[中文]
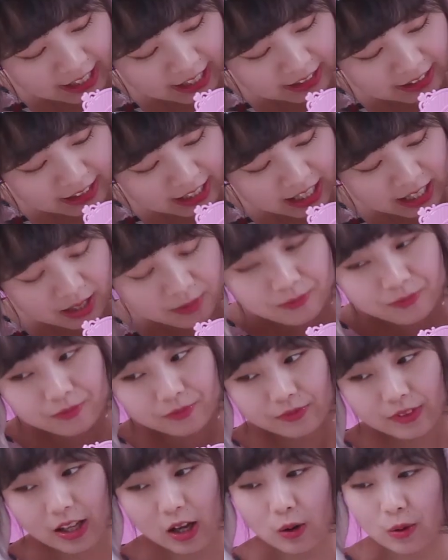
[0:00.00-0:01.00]
好啦。
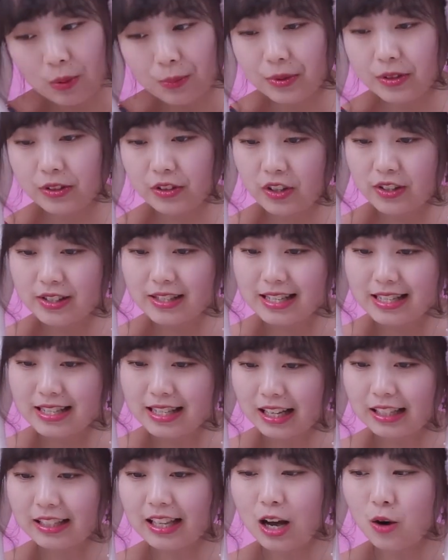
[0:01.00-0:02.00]
那我们呢？接
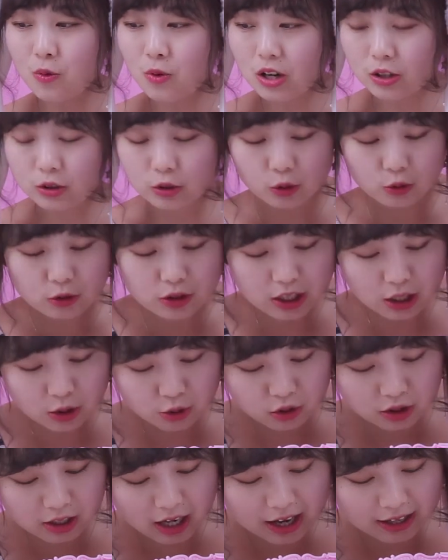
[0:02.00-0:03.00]
下来往楼上
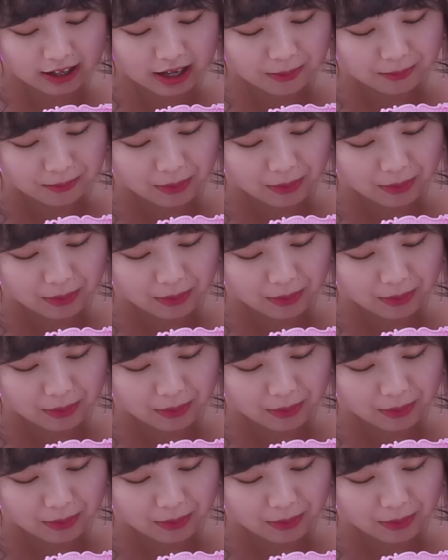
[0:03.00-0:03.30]
去看看